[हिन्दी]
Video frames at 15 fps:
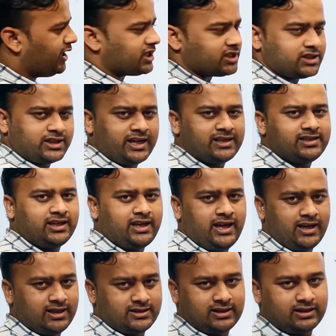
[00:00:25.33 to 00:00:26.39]
फास्ट कैसे
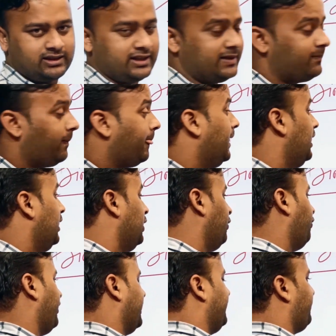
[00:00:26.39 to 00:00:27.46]
किया जा सकता है
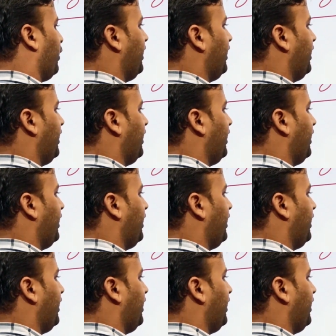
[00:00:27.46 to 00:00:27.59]
1.8